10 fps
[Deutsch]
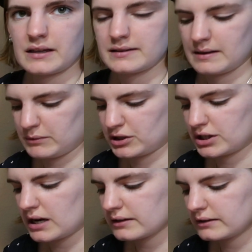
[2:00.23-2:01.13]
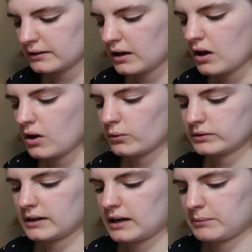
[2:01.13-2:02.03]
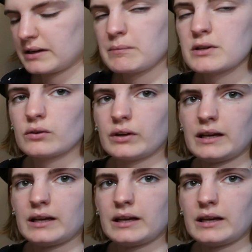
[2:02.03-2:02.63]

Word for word: Dezember startet und dann hat man immer so